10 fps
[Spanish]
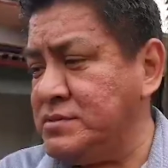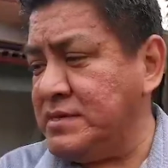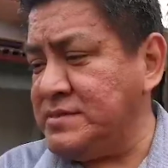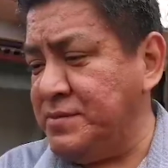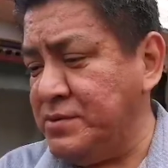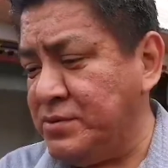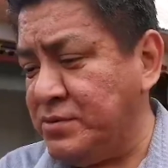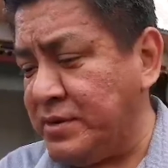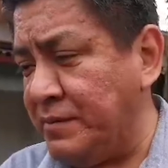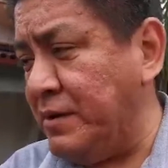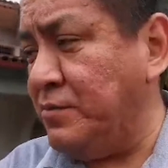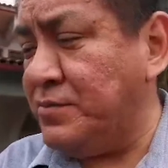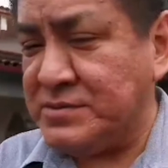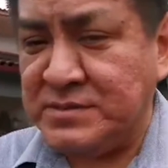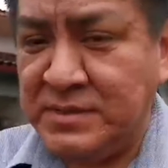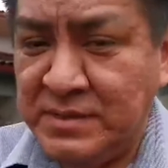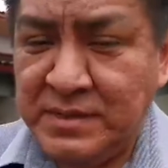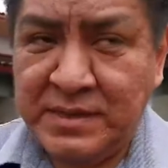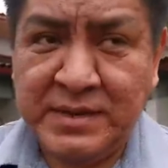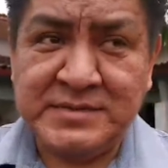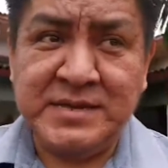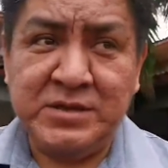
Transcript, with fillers: si hacemos nuestro trabajo, pues en este